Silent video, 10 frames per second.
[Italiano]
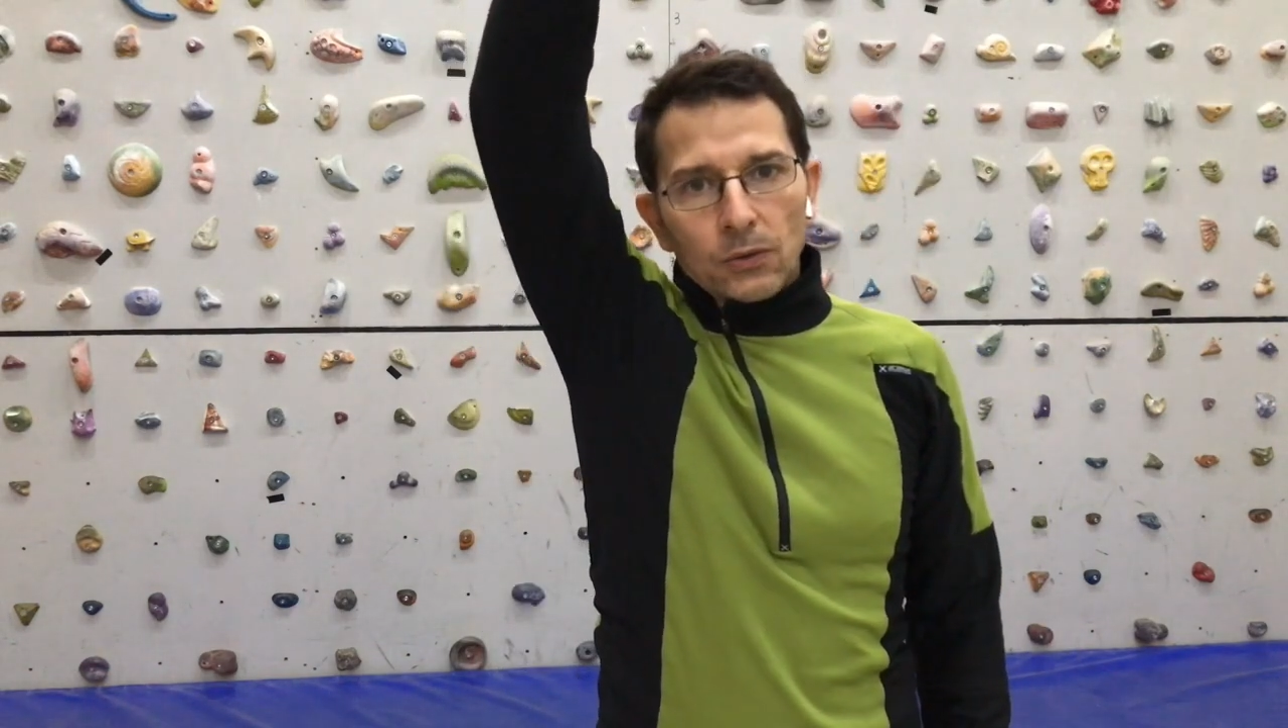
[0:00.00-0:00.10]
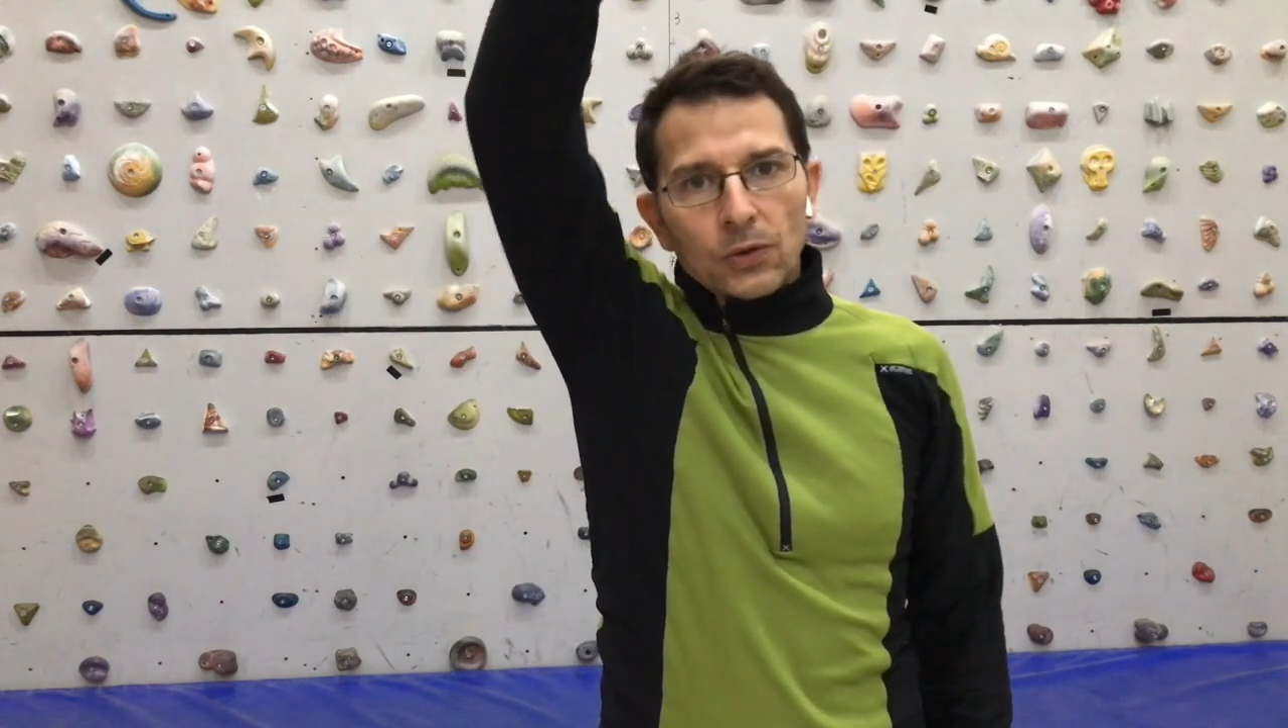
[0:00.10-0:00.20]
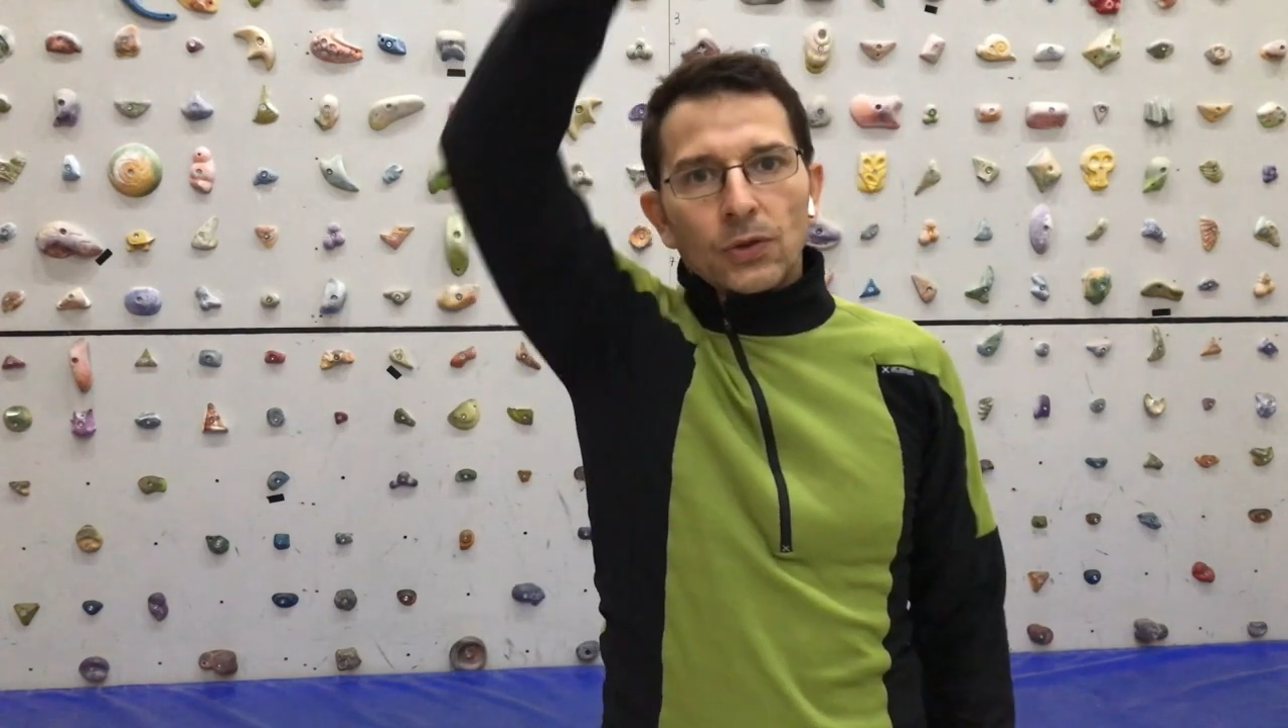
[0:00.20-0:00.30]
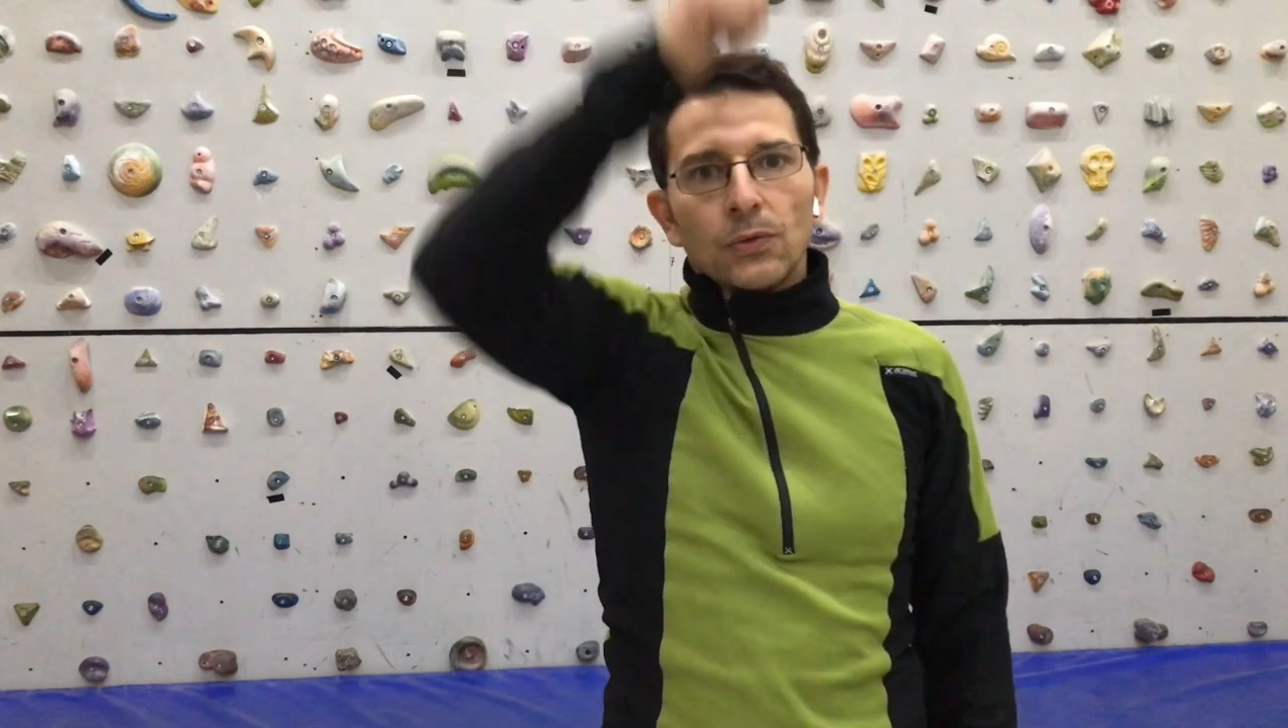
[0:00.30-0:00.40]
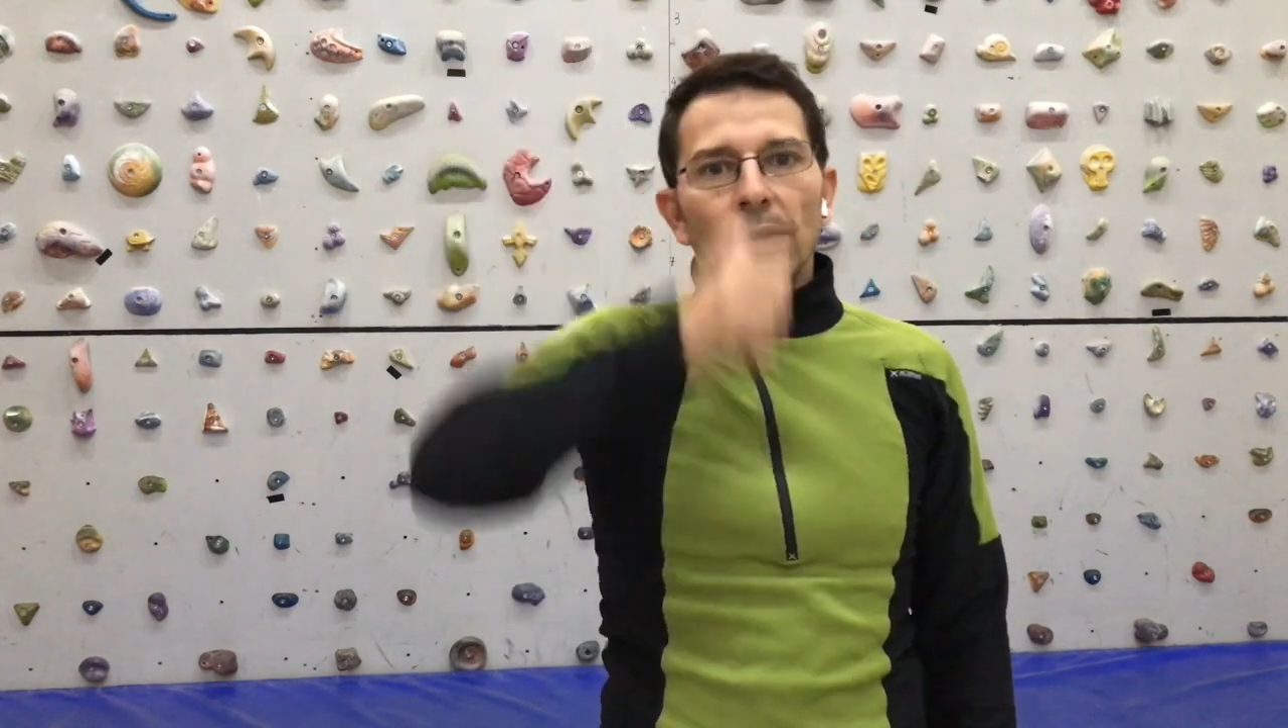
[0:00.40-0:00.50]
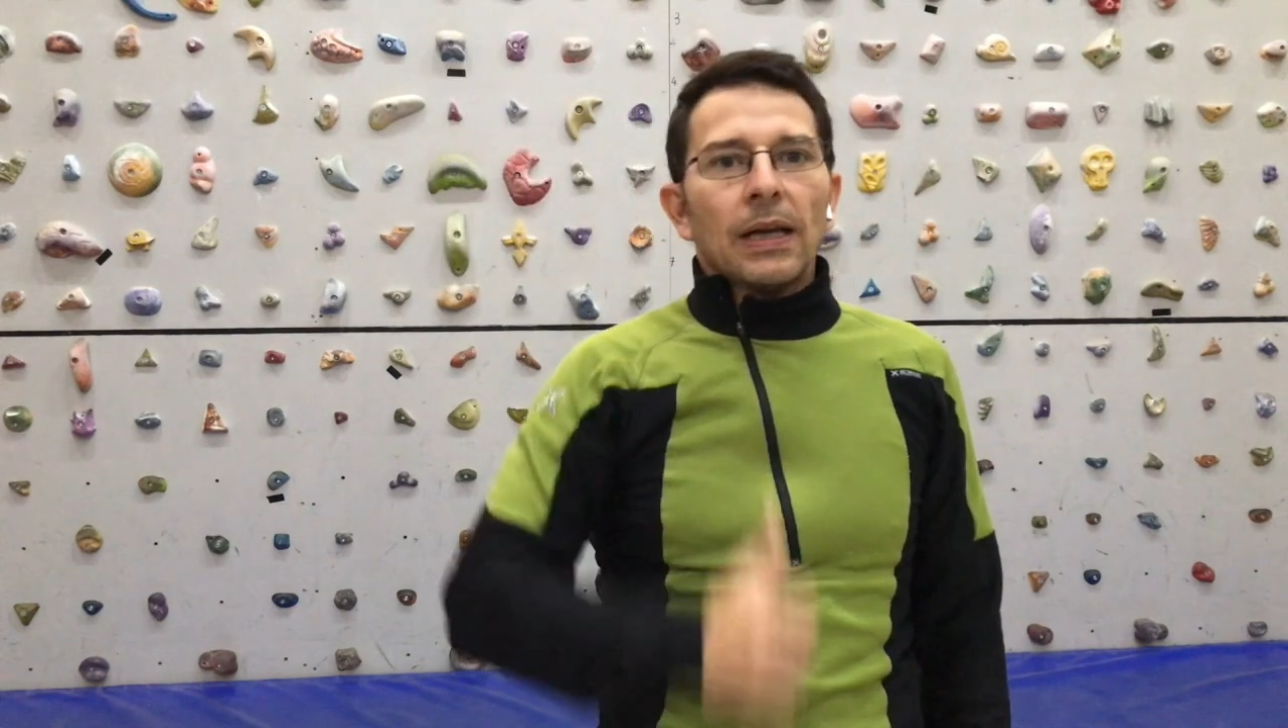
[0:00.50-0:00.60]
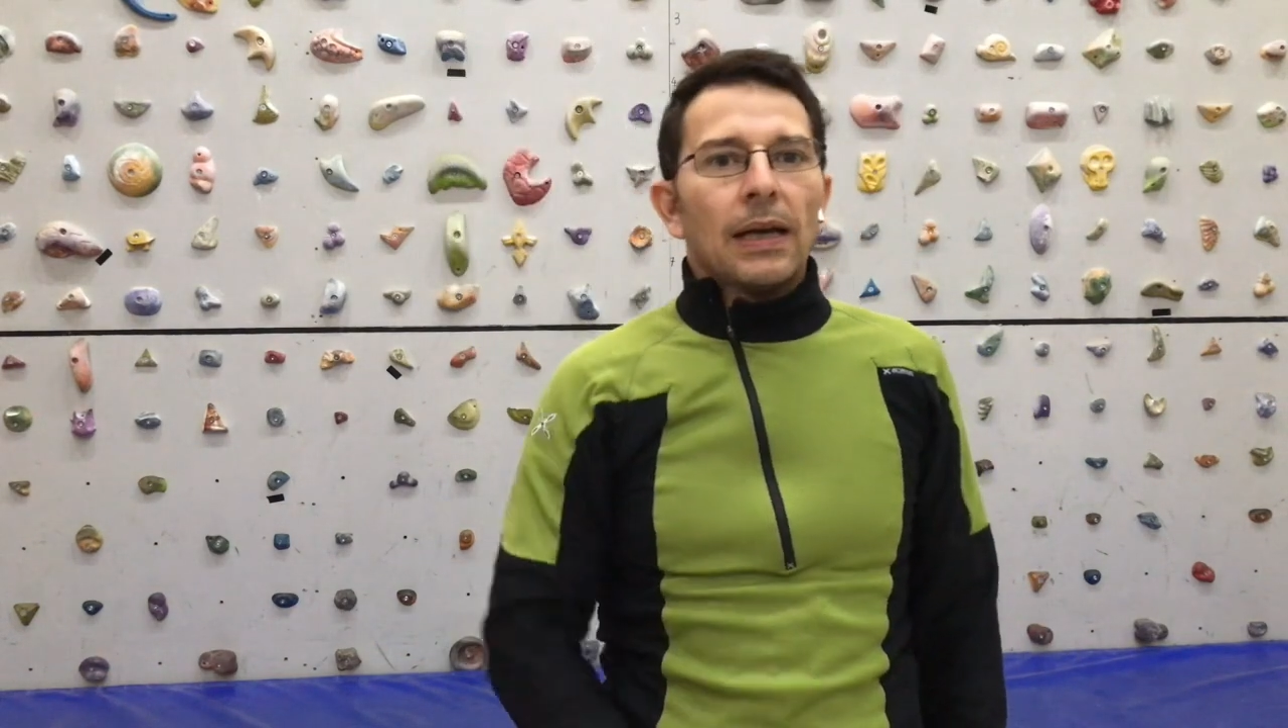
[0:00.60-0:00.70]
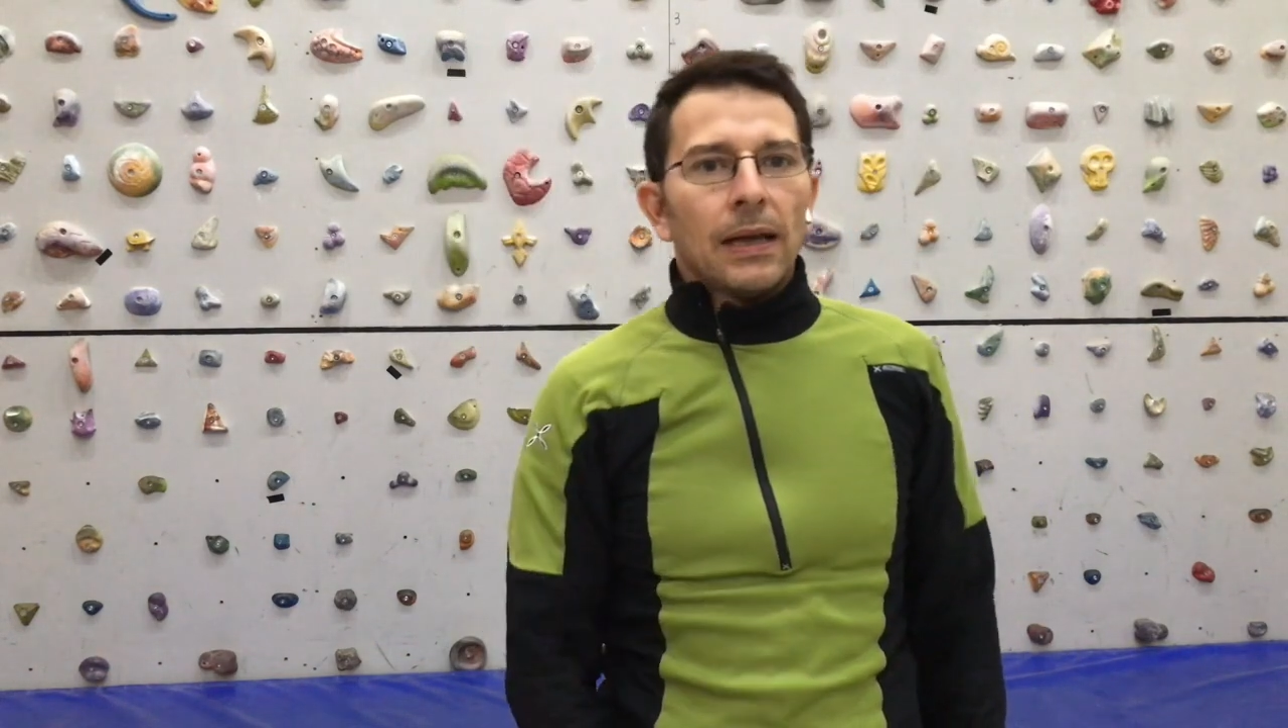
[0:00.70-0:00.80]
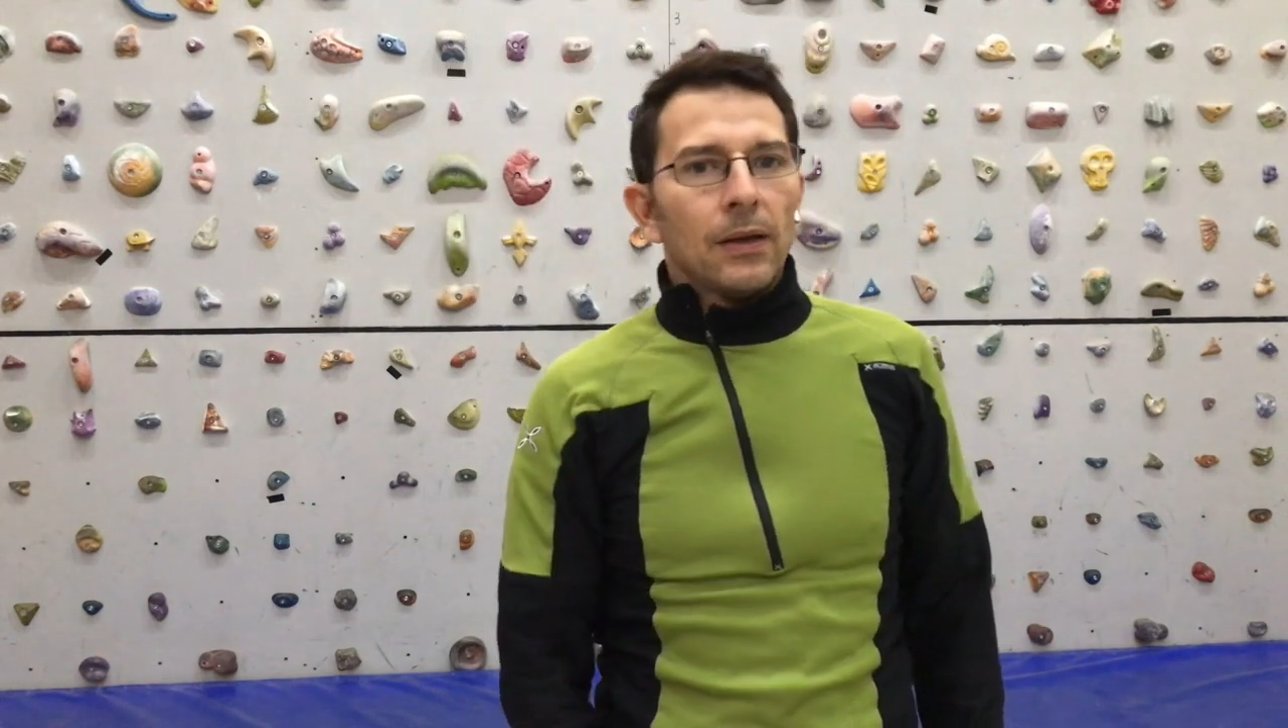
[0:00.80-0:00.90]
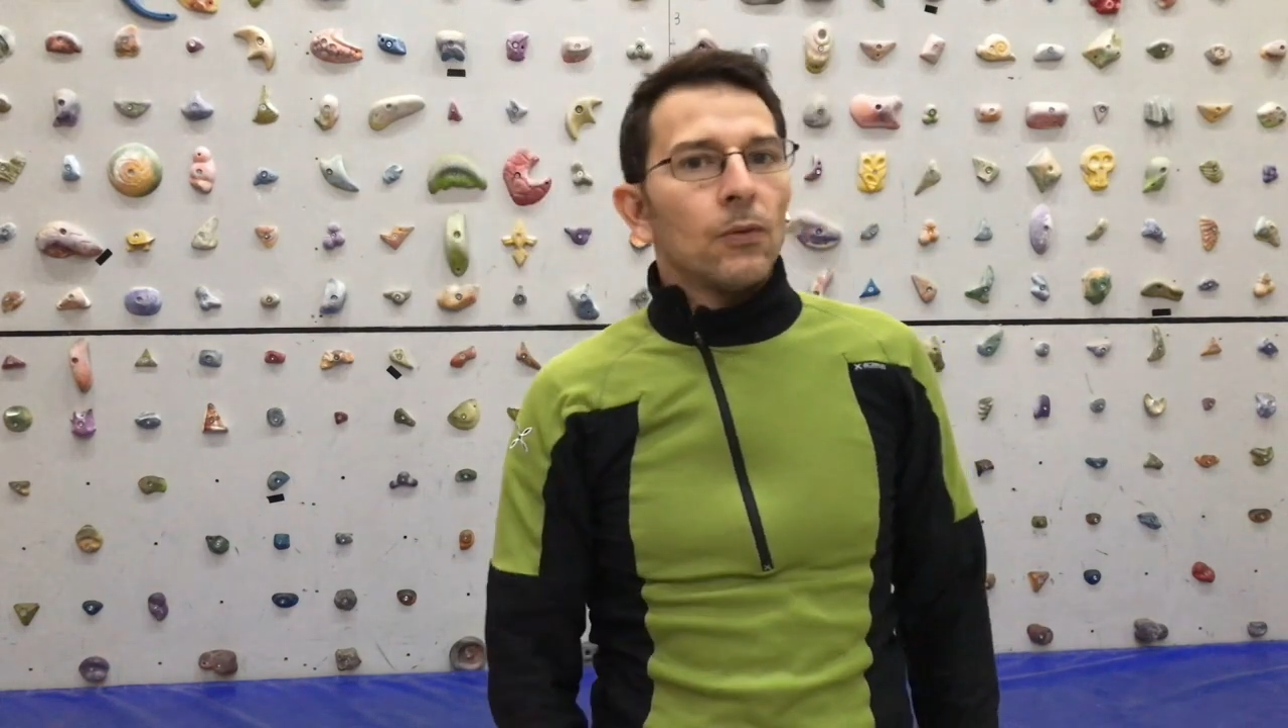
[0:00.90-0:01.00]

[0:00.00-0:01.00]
longitudinale,